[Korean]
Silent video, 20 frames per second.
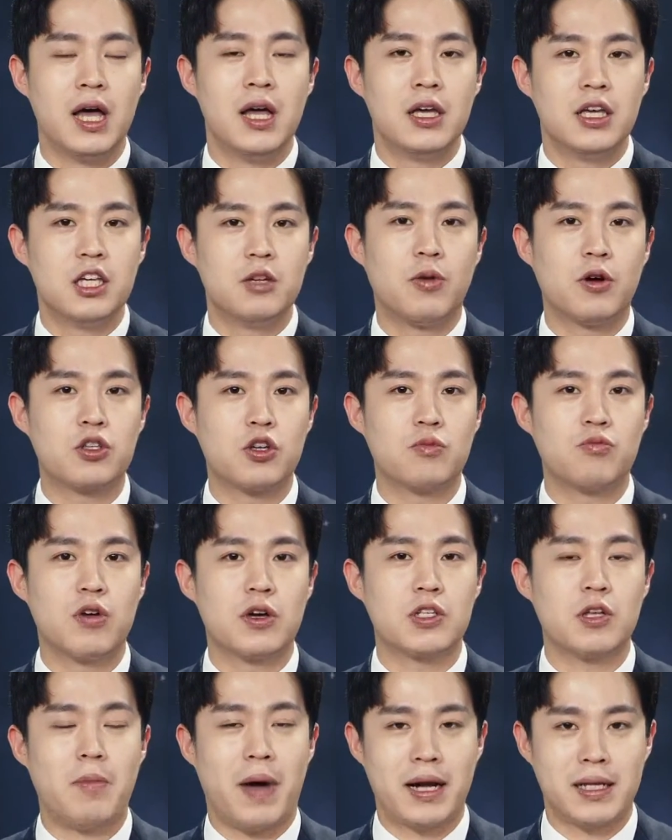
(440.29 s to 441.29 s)
이번
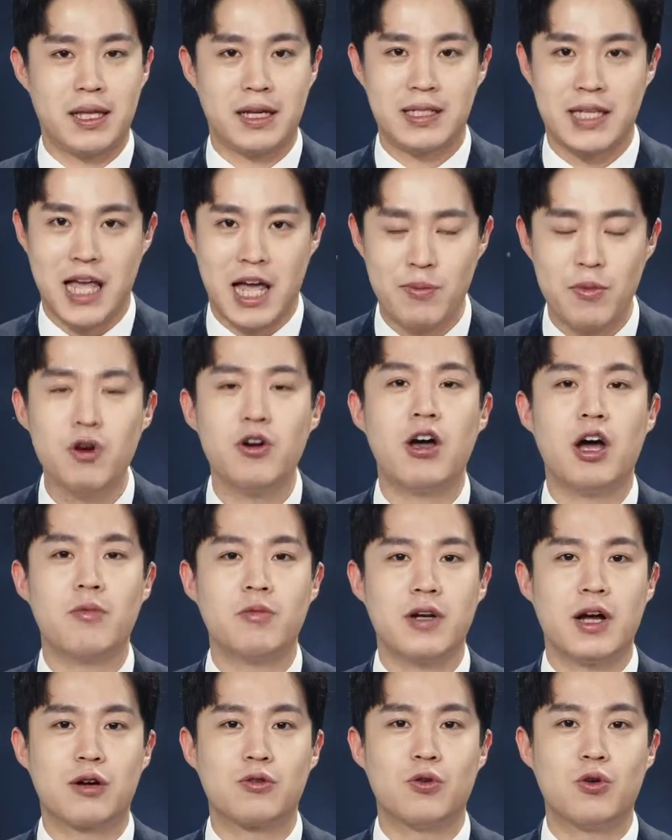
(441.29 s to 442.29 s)
정부에서 막대한 사명감을
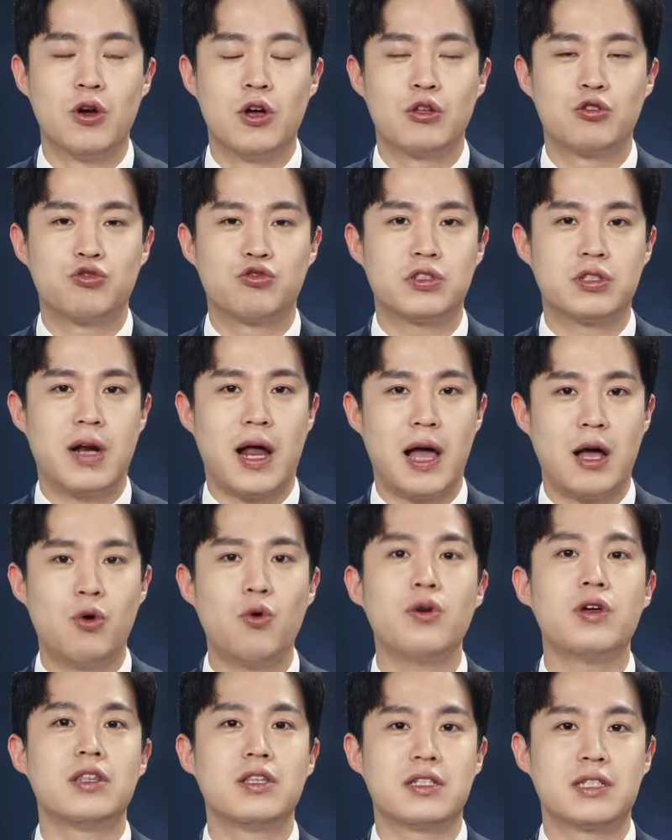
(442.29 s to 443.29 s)
갖고 주지를
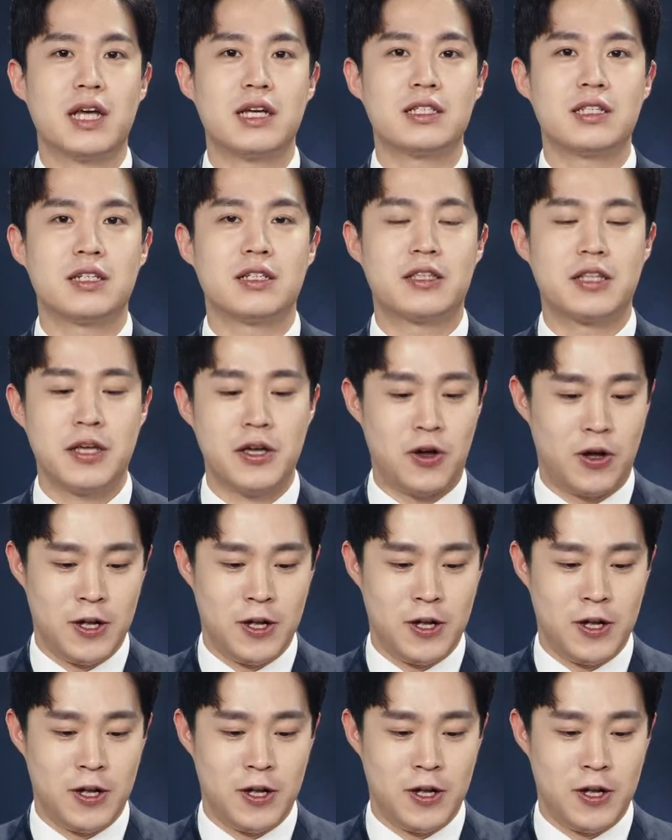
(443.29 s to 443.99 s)
하고 있는 사실인데요.